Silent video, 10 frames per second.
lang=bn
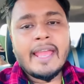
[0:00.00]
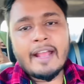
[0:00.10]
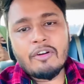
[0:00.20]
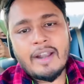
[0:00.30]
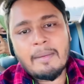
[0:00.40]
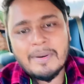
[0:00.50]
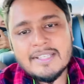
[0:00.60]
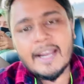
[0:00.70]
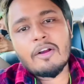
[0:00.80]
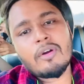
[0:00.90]
এখন আমরা
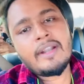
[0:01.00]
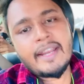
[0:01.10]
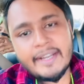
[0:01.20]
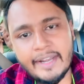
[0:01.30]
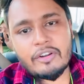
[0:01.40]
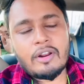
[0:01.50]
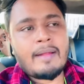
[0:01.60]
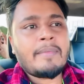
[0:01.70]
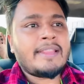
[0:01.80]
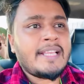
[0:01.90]
যারা কন্টেন্ট ক্রিয়েটর
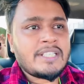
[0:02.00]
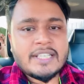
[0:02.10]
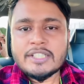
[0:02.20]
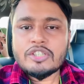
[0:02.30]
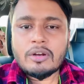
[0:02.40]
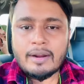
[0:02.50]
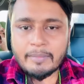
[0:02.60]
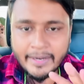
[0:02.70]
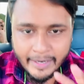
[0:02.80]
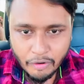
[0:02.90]
আমরা দিন শেষে যখন
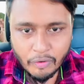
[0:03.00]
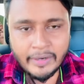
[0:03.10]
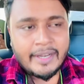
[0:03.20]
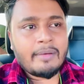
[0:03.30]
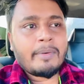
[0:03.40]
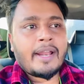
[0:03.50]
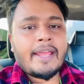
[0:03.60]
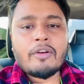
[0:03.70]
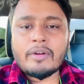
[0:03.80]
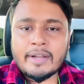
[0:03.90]
আমরা একটা কন্টেন্ট বানাই
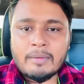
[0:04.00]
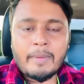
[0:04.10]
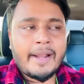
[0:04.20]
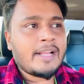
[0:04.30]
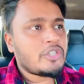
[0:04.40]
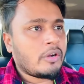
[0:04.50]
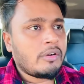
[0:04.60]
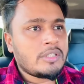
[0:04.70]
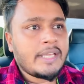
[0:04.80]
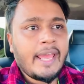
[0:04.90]
কন্টেন্ট বানায় যখন
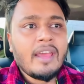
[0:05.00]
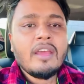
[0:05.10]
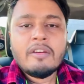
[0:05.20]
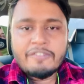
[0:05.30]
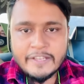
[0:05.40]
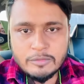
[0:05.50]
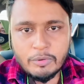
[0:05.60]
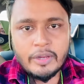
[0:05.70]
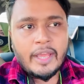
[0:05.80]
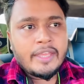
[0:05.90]
হচ্ছে
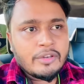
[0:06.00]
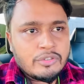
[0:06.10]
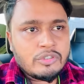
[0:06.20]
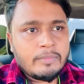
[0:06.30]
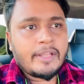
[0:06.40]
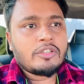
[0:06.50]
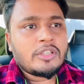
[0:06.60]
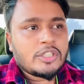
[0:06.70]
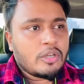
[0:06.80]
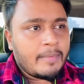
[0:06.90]
ফেসবুকে ইউটিউবে
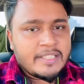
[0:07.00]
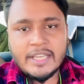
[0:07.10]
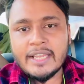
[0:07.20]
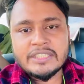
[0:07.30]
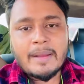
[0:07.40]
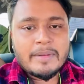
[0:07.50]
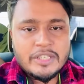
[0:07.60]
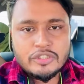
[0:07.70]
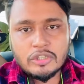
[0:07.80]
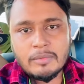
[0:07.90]
তথা সামাজিক
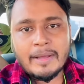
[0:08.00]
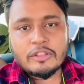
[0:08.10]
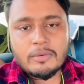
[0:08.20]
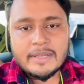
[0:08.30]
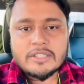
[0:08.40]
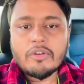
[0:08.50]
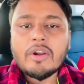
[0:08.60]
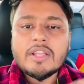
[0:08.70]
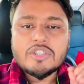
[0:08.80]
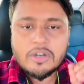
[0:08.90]
সামাজিক যত মাধ্যম আছে
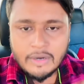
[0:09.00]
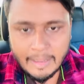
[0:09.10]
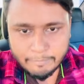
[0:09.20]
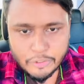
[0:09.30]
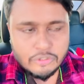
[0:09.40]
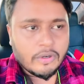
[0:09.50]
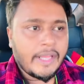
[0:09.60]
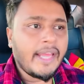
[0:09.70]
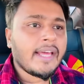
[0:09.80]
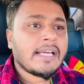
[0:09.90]
ওইগুলোতে যখন আপলোড করি
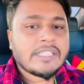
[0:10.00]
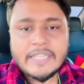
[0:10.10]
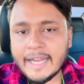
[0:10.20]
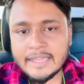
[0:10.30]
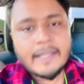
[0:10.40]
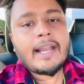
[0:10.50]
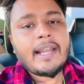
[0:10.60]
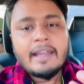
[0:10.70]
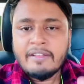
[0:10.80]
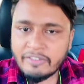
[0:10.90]
সেখান থেকে একটা
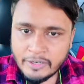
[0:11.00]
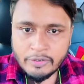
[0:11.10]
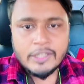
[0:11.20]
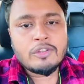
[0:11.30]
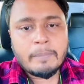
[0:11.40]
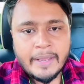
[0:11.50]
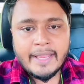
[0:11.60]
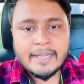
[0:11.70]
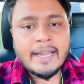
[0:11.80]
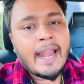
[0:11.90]
রেভিনিউ কিন্তু পাই
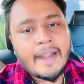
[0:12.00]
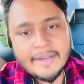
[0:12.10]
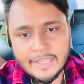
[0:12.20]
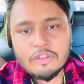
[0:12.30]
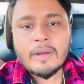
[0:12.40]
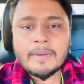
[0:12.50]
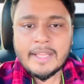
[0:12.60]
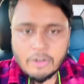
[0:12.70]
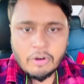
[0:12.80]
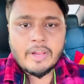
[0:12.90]
একটা আর্ন কিন্তু
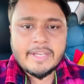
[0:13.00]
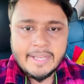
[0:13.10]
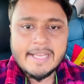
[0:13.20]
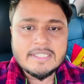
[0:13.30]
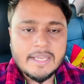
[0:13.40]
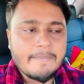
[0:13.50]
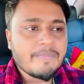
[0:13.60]
আমাদের হয় ঠিক আছে